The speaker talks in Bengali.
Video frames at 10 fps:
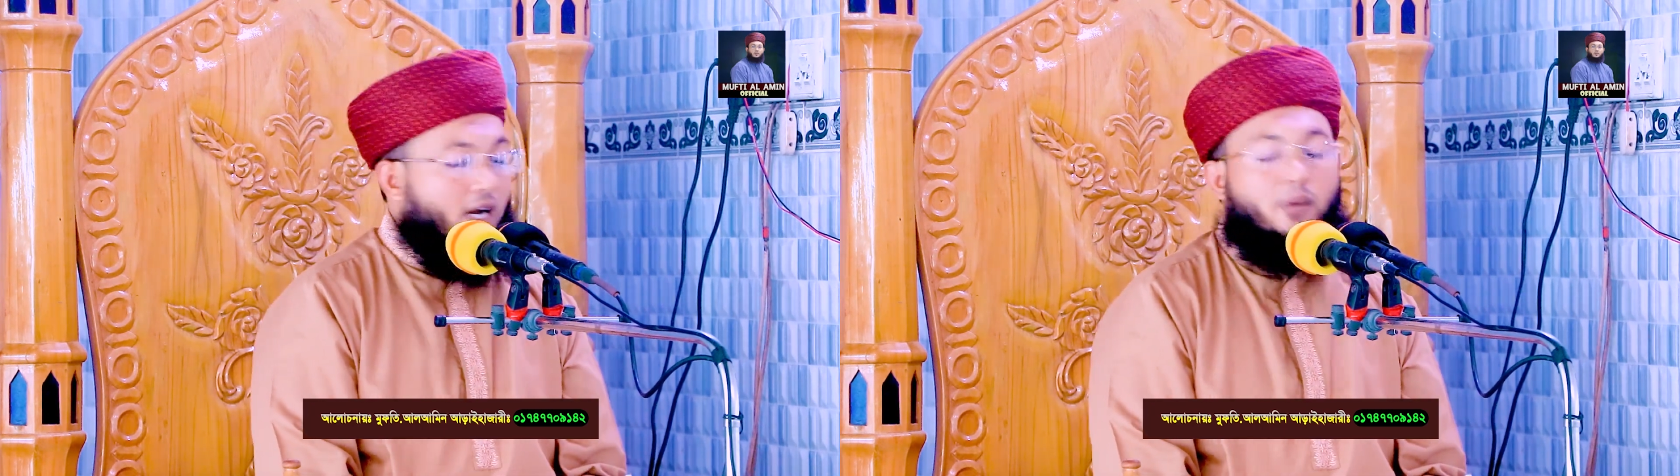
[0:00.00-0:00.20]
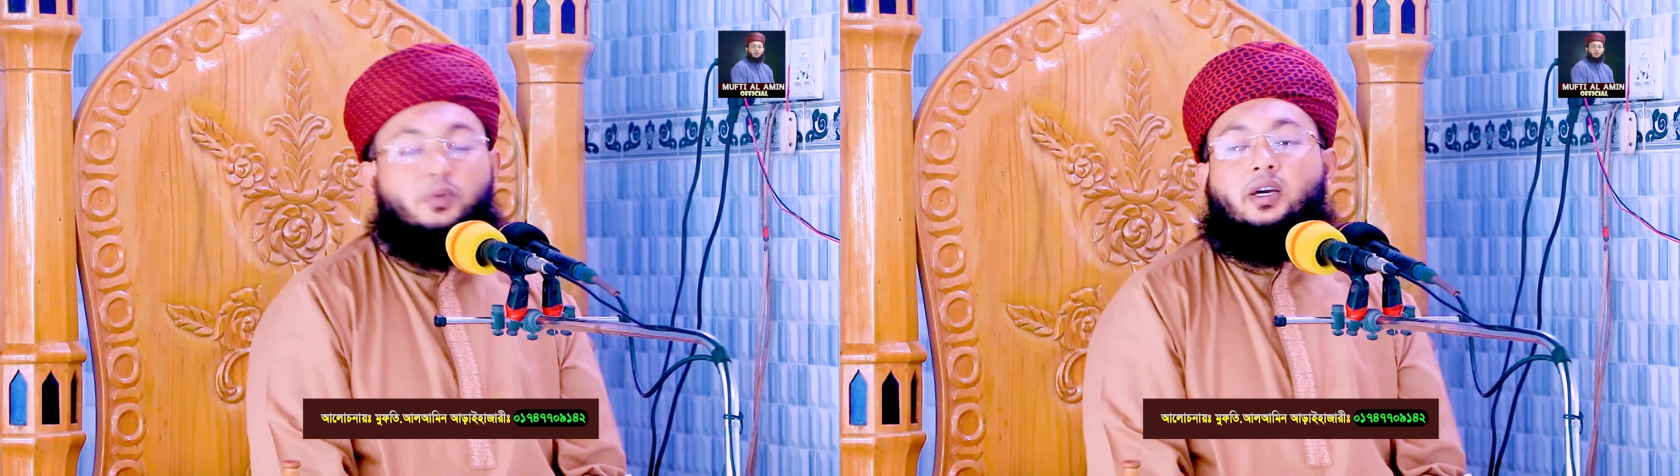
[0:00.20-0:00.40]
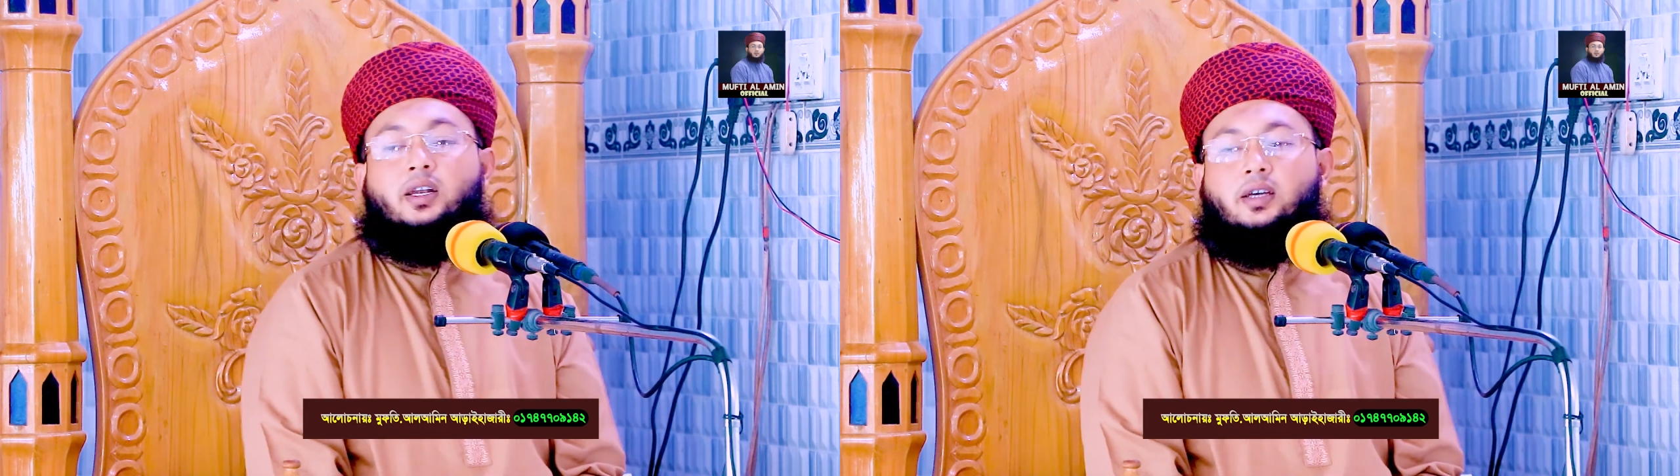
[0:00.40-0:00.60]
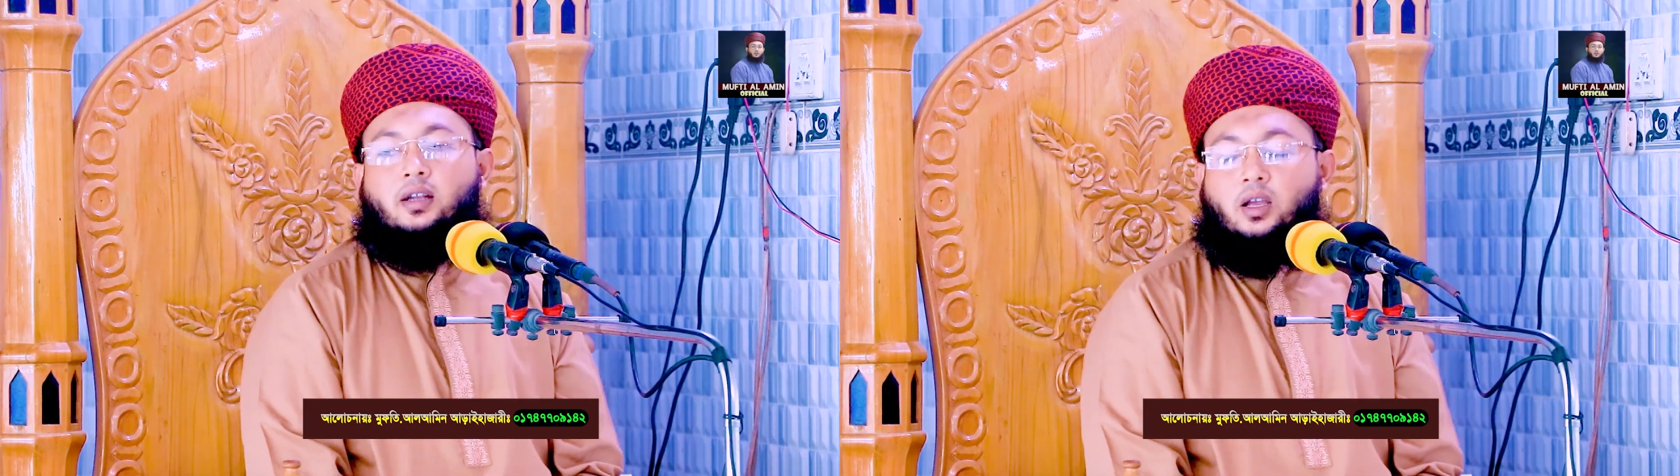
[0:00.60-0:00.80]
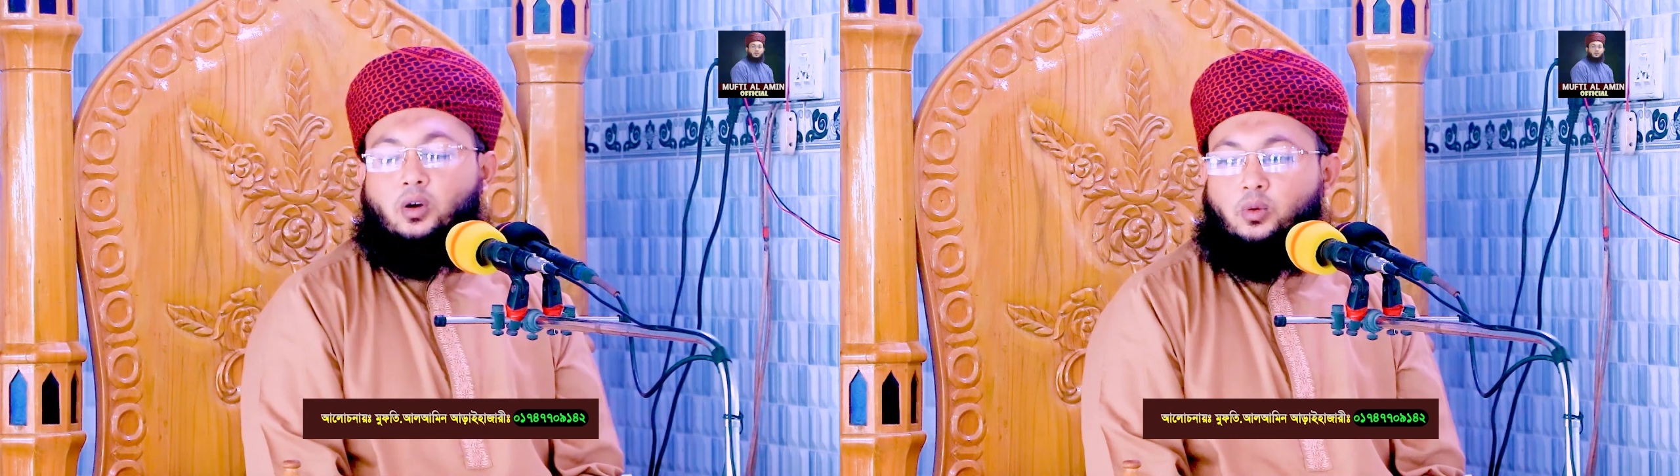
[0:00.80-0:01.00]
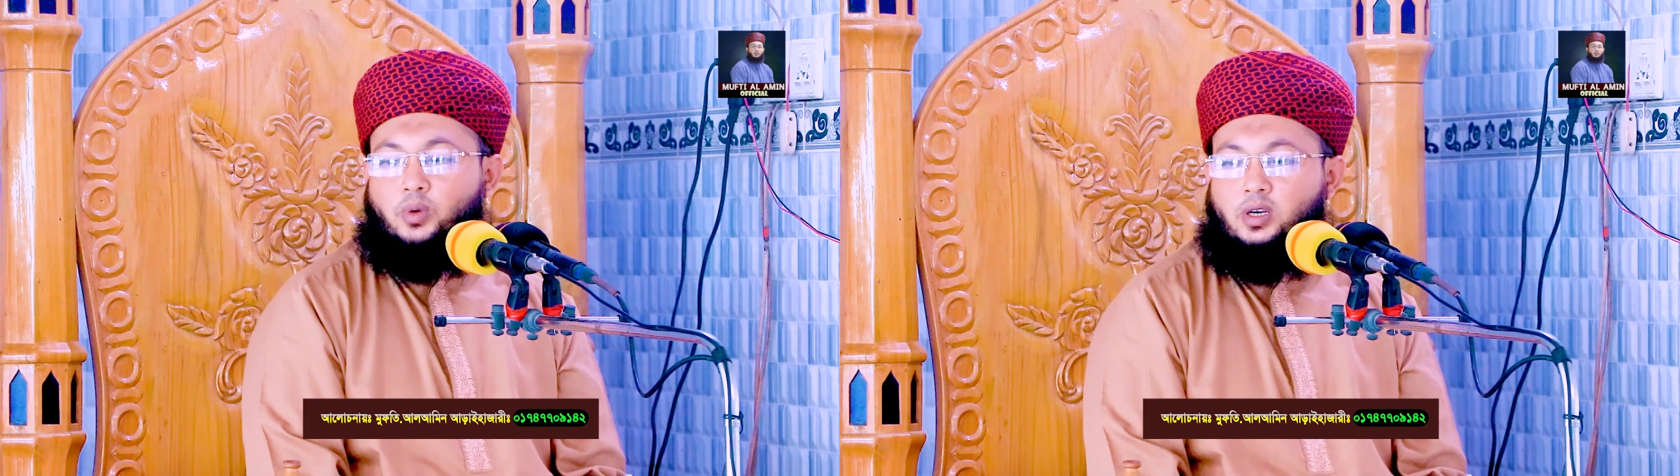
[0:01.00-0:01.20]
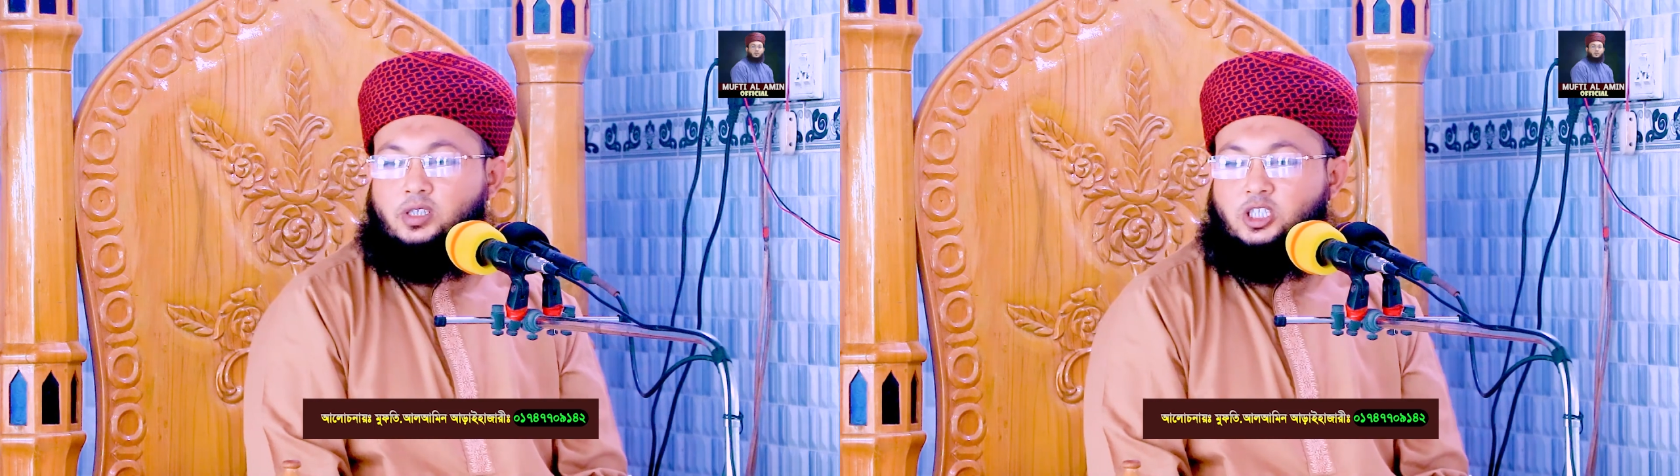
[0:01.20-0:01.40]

আগামীকালকে রায় হবে